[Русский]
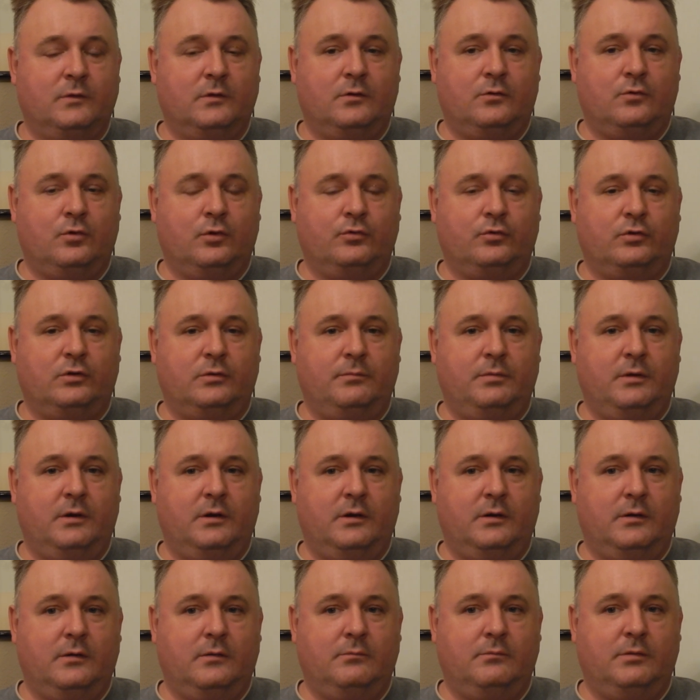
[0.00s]
Хоть у
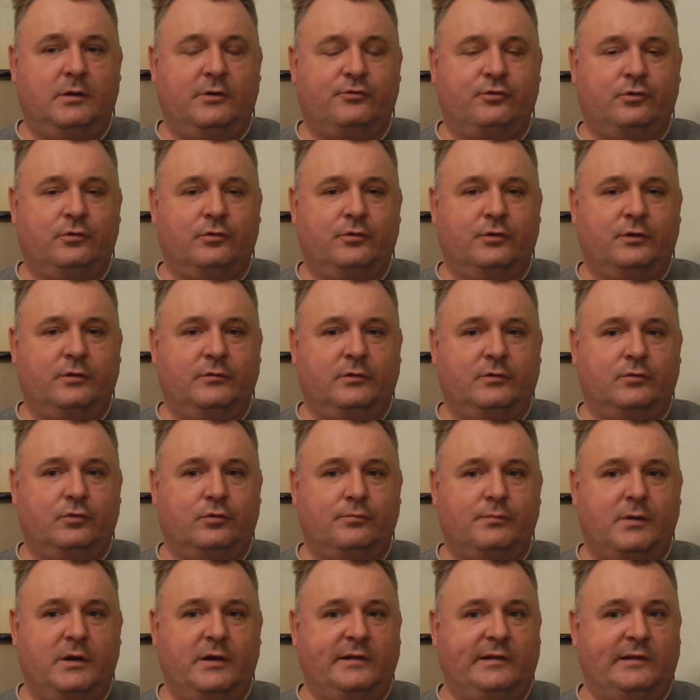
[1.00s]
тебя большой грузовик,
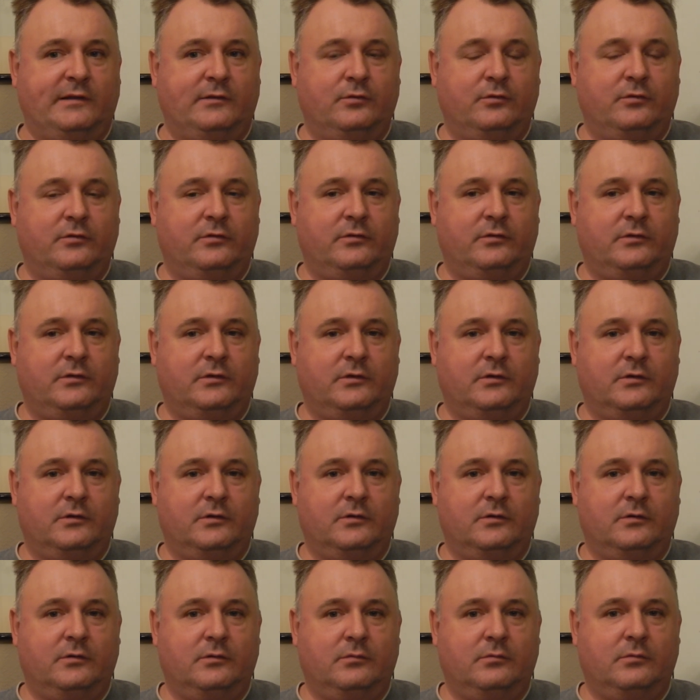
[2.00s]
хоть маленький, то есть
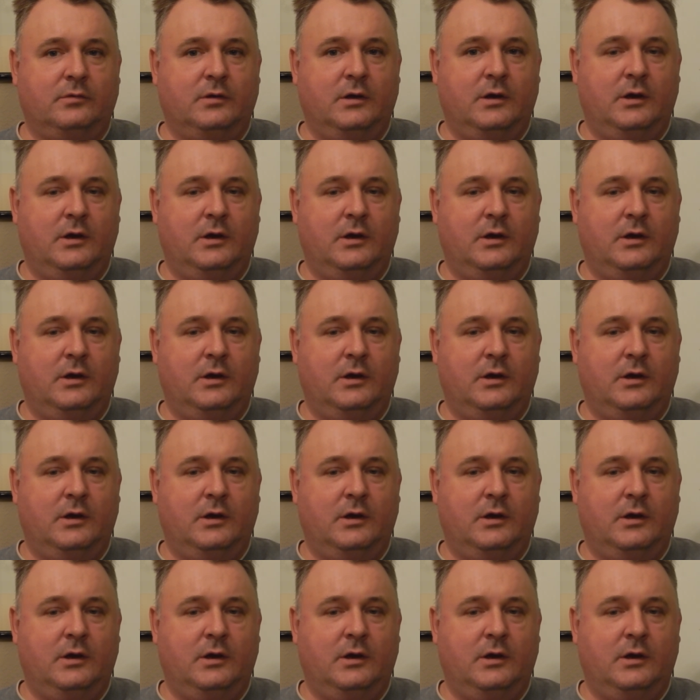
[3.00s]
э,